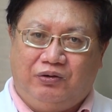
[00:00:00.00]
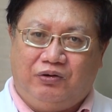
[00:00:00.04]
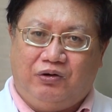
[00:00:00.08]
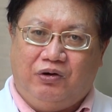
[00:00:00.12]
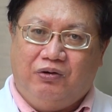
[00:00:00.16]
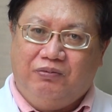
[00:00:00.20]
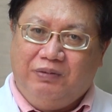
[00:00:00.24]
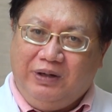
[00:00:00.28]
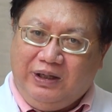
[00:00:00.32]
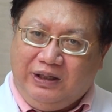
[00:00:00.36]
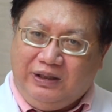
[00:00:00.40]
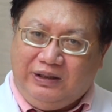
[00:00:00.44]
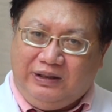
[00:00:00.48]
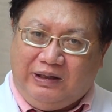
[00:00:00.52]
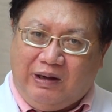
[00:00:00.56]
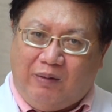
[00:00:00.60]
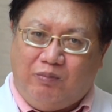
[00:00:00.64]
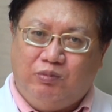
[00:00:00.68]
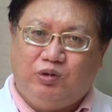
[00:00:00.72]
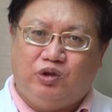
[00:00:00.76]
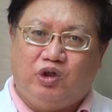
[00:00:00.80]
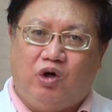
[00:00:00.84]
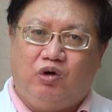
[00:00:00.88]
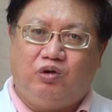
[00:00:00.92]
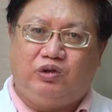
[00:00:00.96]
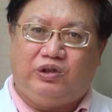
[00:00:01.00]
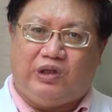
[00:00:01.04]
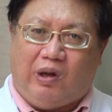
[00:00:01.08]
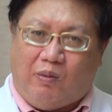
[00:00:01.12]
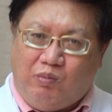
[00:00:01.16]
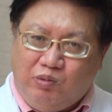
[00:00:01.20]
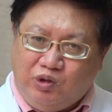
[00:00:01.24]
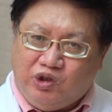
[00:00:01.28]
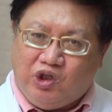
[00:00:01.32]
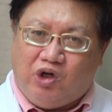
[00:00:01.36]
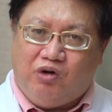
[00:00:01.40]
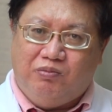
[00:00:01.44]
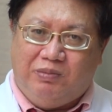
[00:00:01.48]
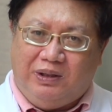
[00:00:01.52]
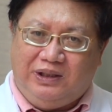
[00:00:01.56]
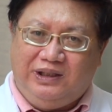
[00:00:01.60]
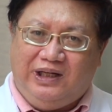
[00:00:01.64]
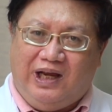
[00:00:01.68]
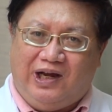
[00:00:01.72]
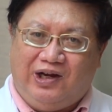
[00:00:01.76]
Covid trong số tổng số bệnh